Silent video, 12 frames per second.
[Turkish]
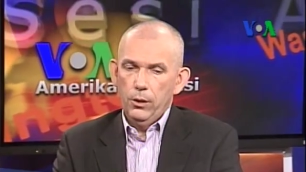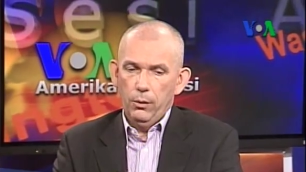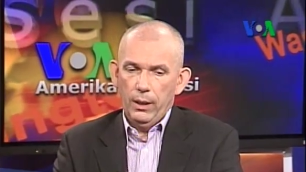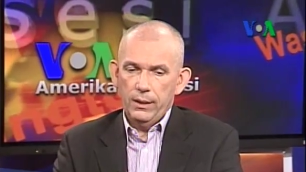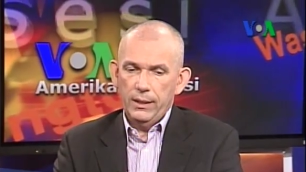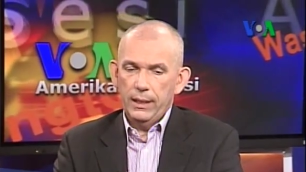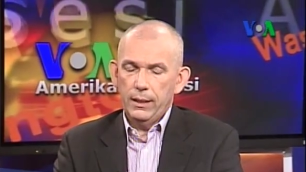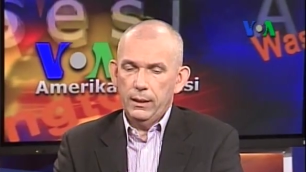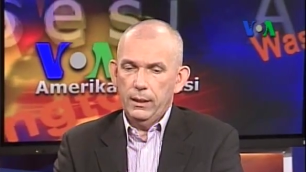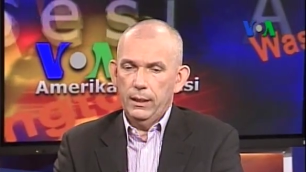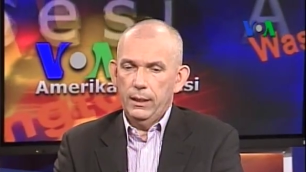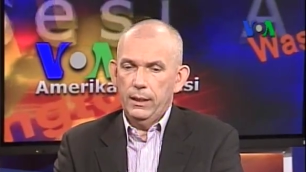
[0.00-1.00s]
No, I think uh,
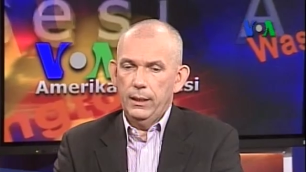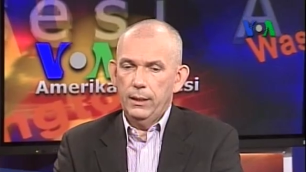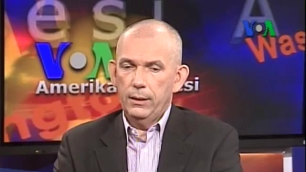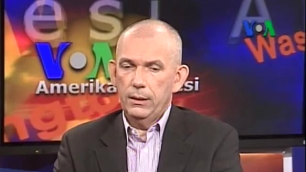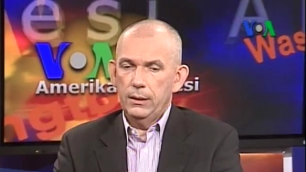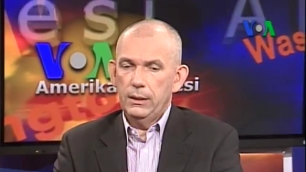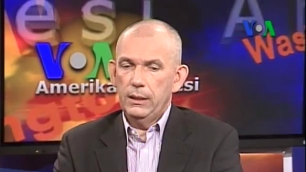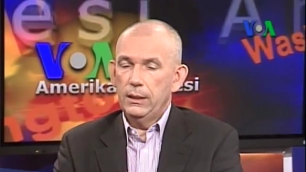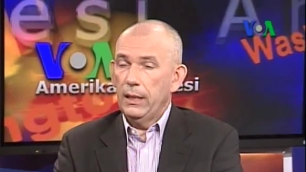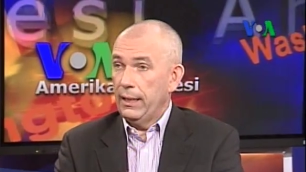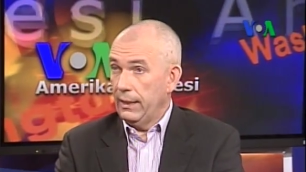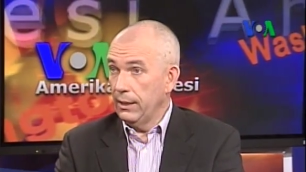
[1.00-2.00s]
the
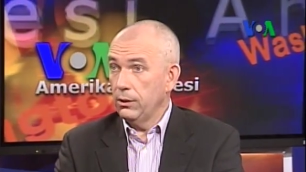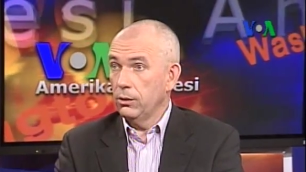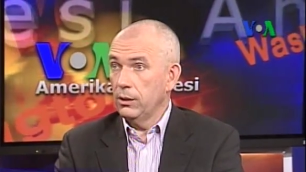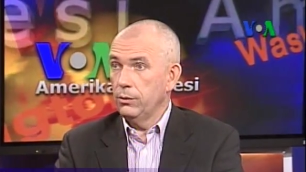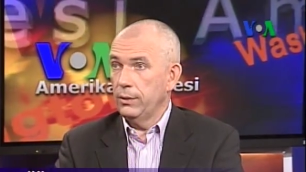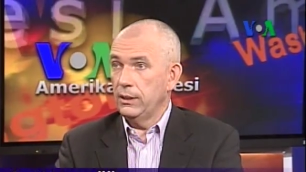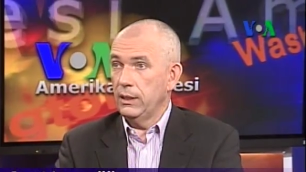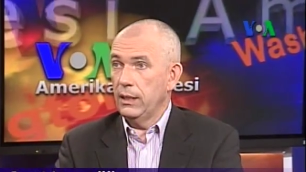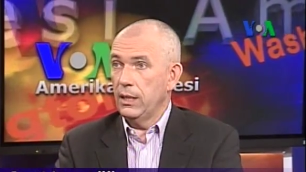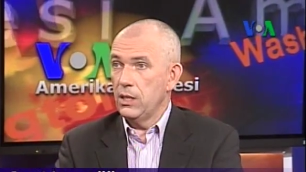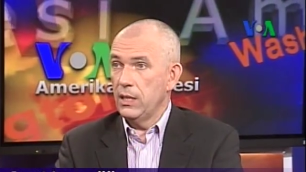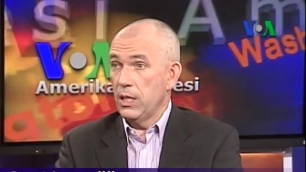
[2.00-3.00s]
Ergenekon
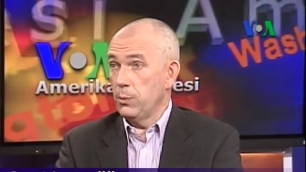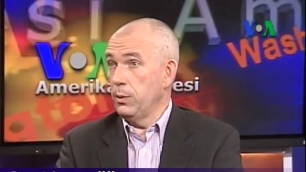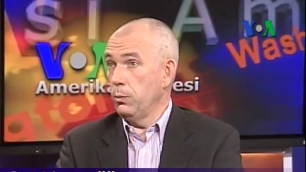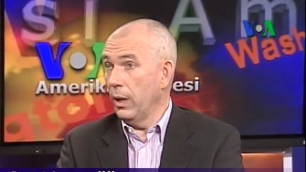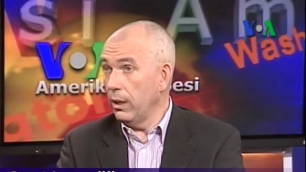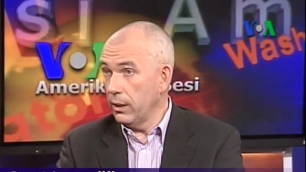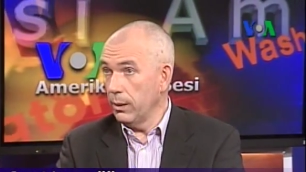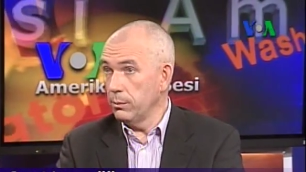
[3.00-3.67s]
investigation has been welcome.